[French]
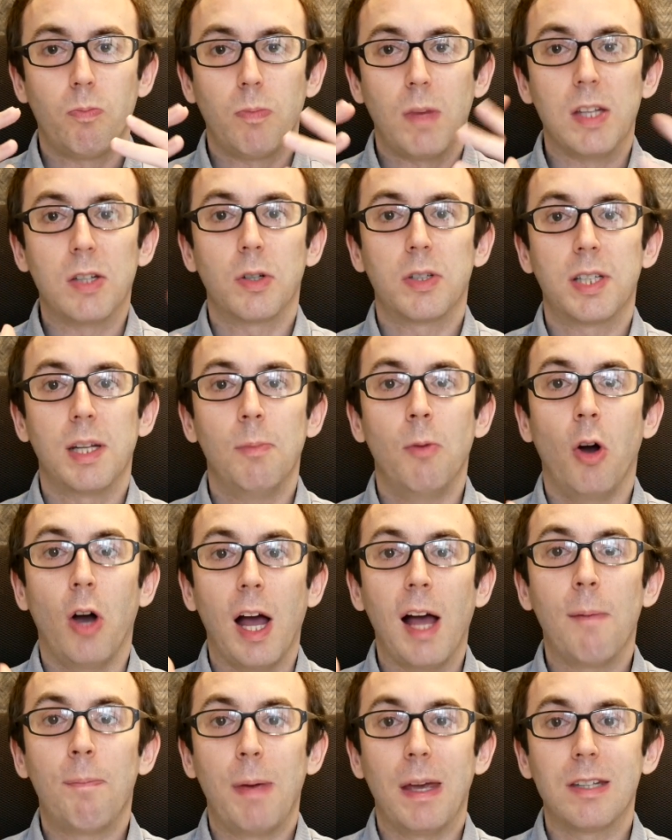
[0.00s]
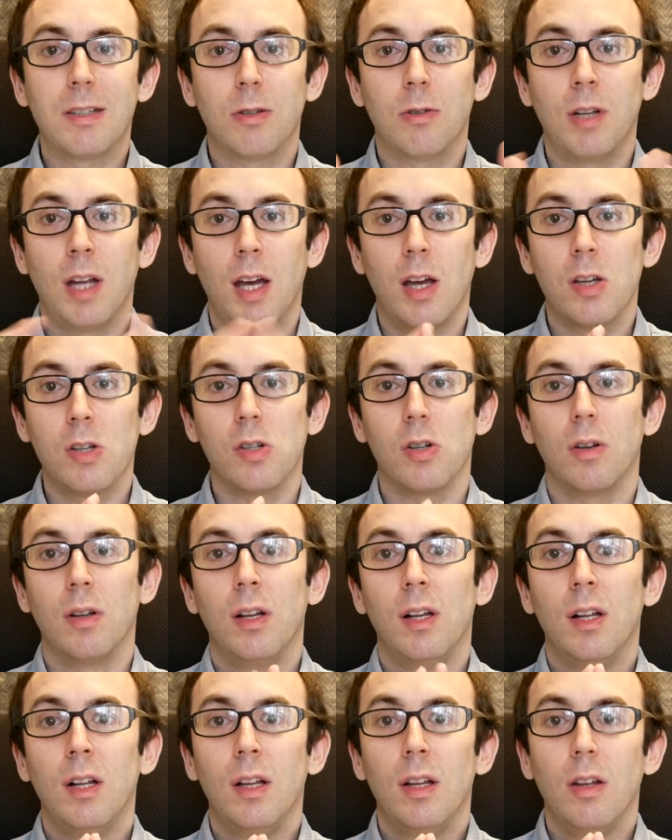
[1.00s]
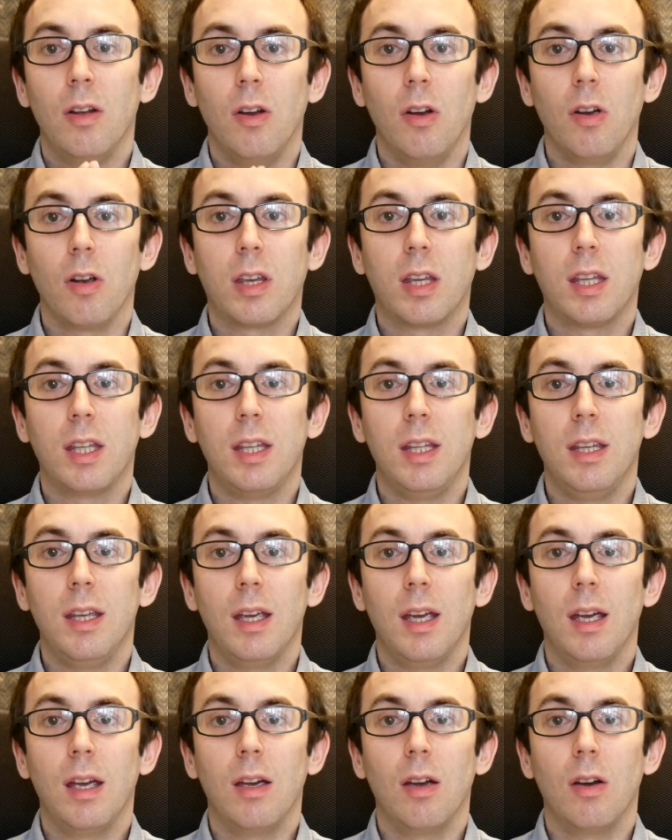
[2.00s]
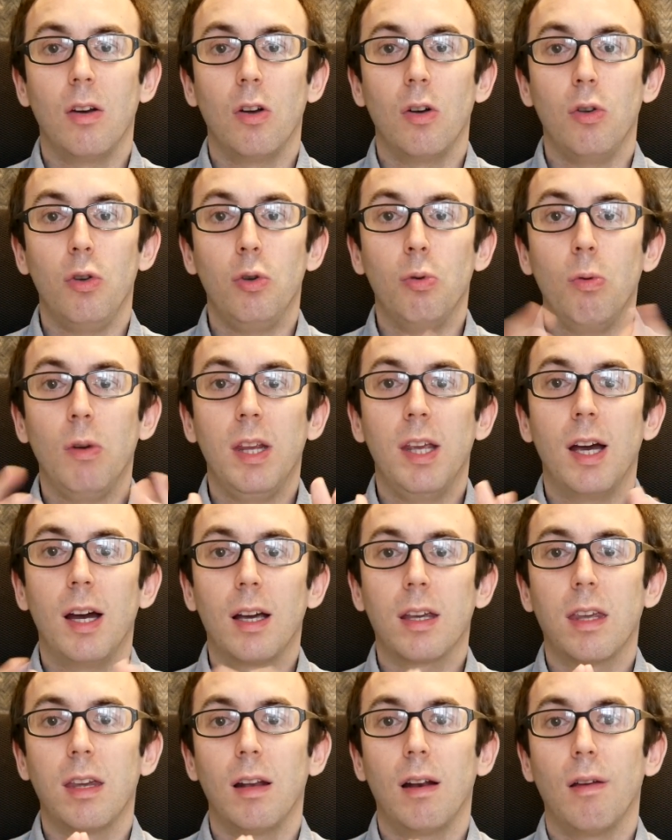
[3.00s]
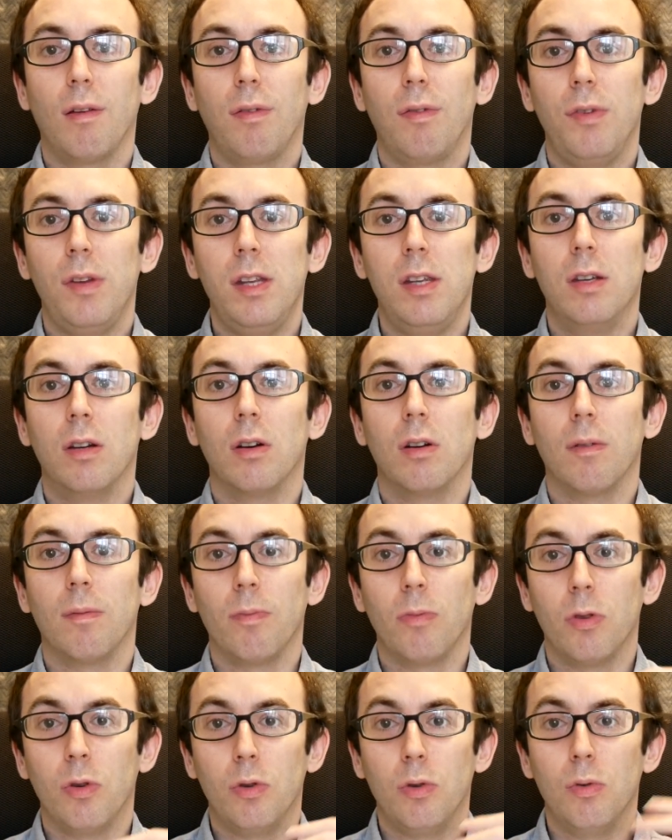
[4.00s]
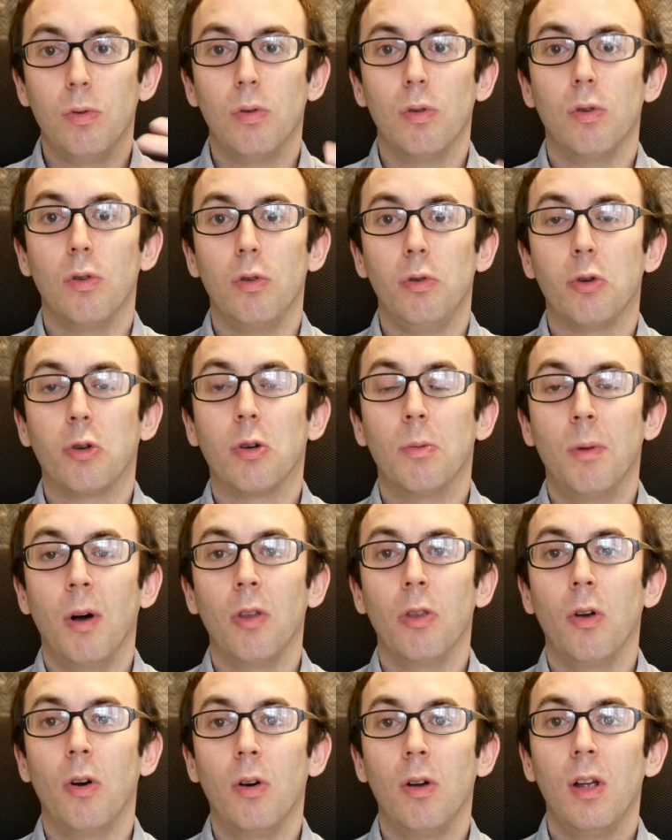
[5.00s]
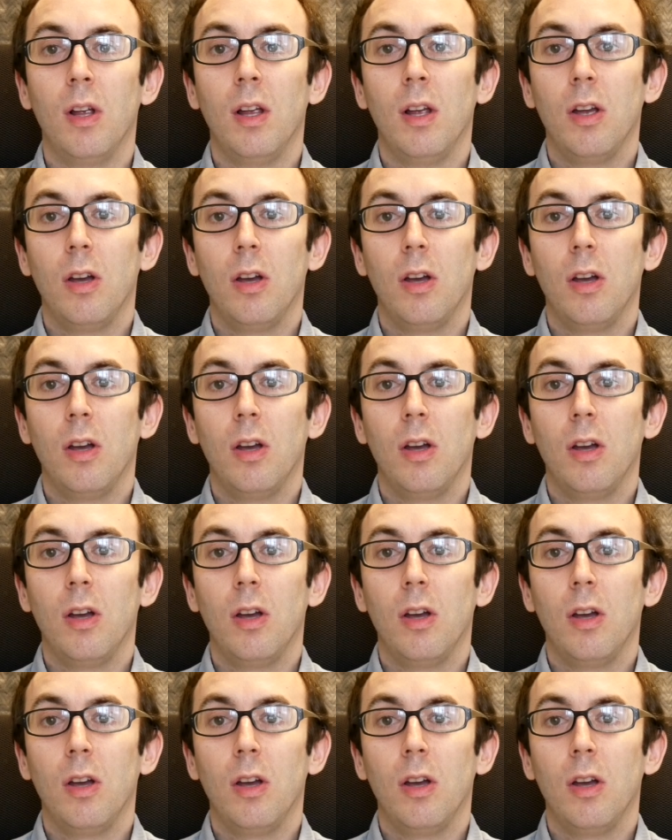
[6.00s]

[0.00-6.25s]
essentiellement un personnage qui est Yulia, qui est la fille de, du commandant